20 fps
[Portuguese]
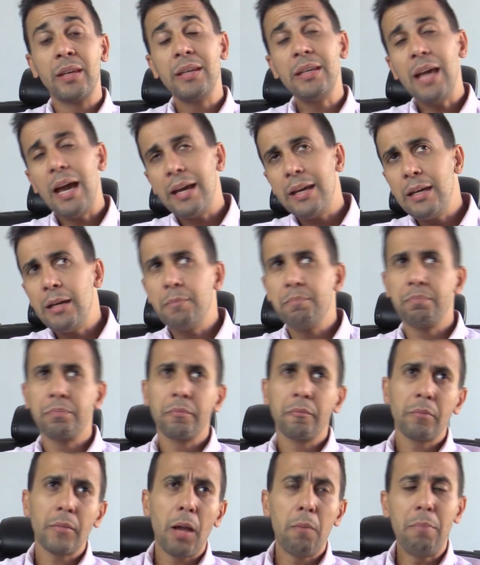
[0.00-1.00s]
E aí,
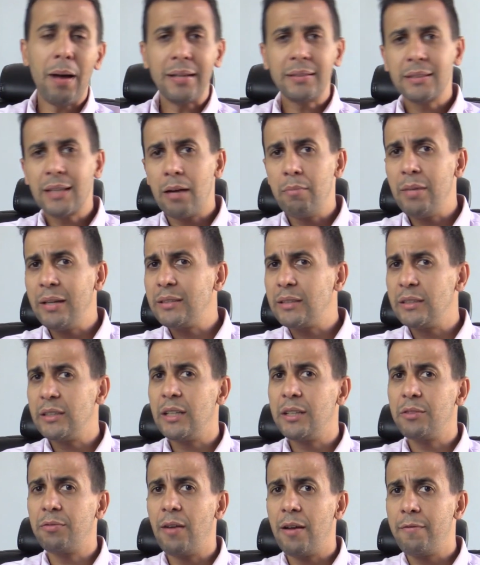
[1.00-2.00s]
basicamente, a
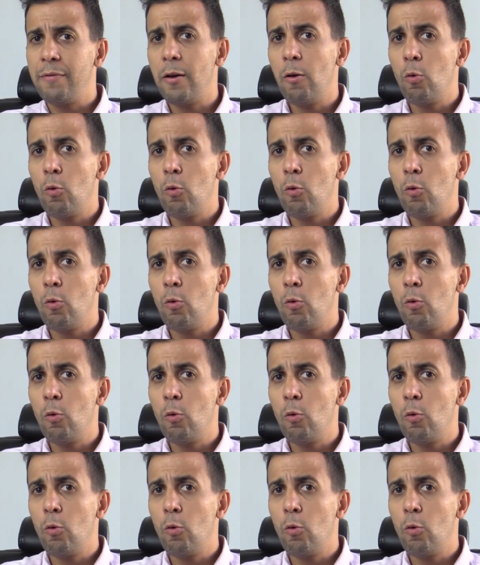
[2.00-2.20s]
gente vai ver